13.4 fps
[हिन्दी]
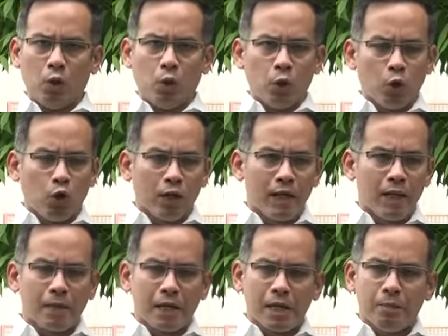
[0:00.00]

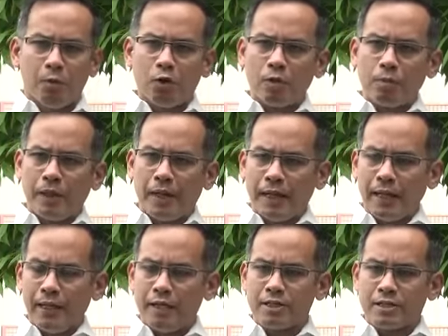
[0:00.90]
उन्होंने मणिपुर
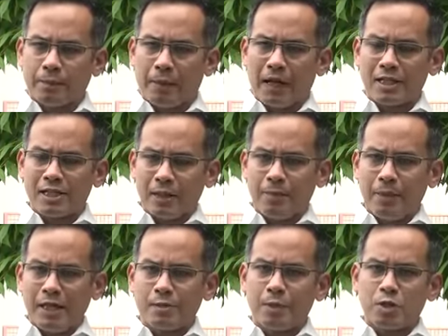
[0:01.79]
में समाज के
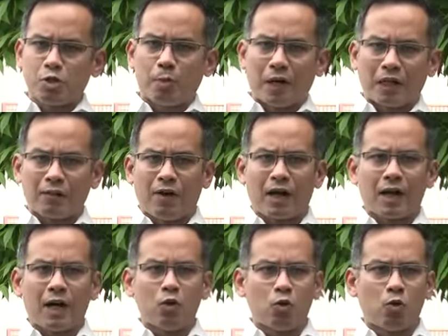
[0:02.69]
बीच में जो
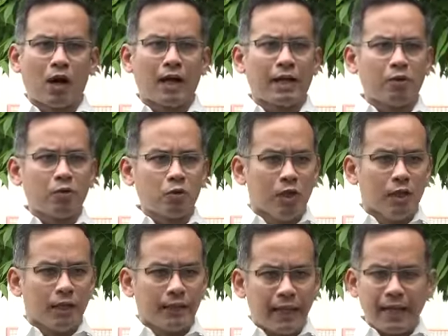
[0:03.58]
बंटवारा हुआ है
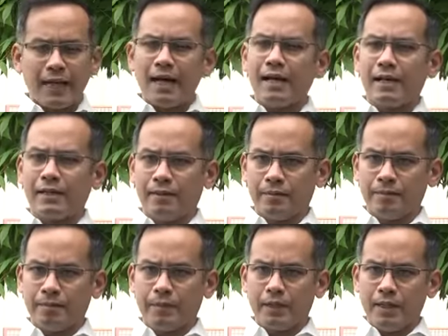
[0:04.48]
देखा है
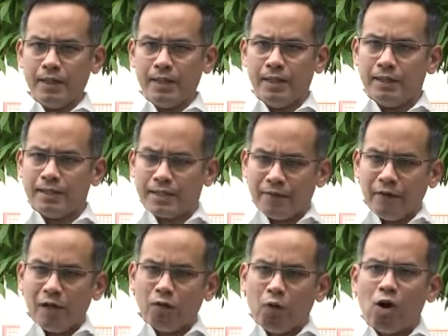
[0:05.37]

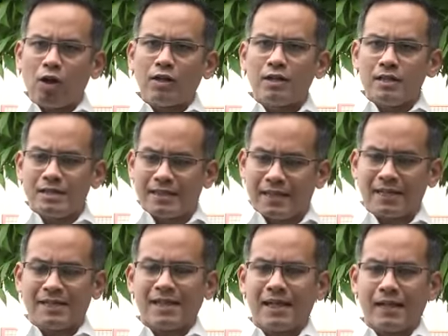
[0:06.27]
सिविल वॉर
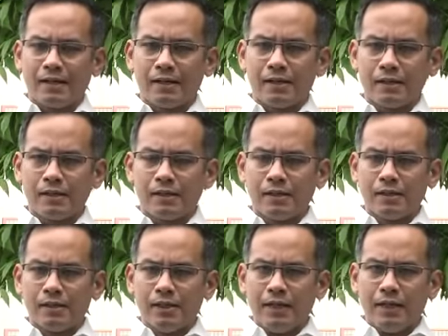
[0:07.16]
जैसे
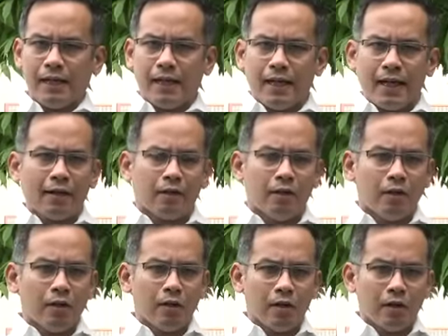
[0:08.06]
एक
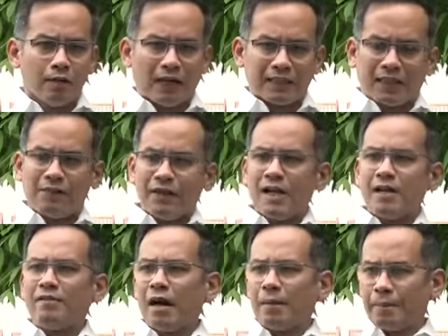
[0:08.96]

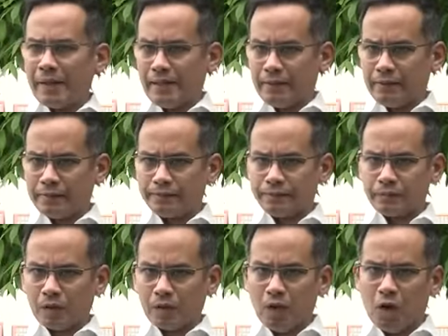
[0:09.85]
वातावरण वहाँ पे है
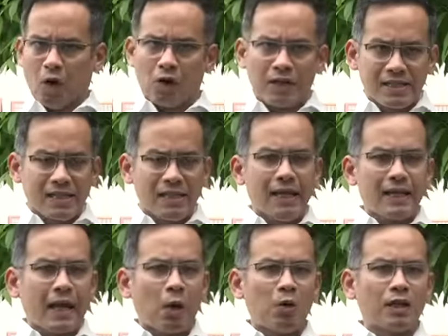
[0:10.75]
और इसीलिए
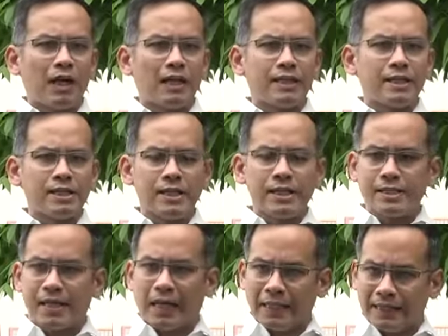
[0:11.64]
राहुल गांधी जी
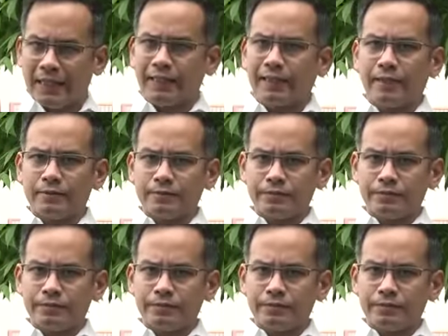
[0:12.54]
जानते थे